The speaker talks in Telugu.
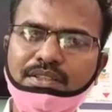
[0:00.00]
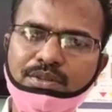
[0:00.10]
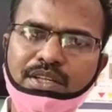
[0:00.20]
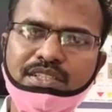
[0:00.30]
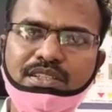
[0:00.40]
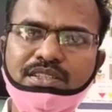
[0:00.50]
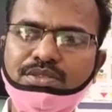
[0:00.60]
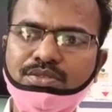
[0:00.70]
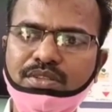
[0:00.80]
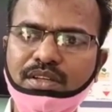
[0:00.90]
తగు డెసిషన్
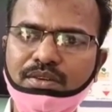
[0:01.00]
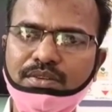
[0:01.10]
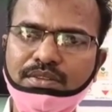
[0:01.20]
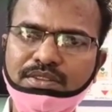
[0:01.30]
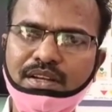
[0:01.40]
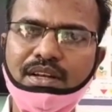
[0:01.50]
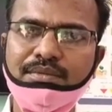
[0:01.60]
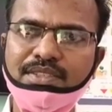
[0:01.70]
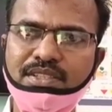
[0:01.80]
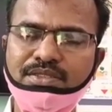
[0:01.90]
తీసుకుంటారు జిల్లా
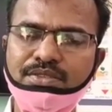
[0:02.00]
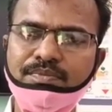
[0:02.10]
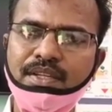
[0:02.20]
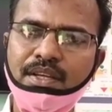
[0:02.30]
ఆఫీసర్స్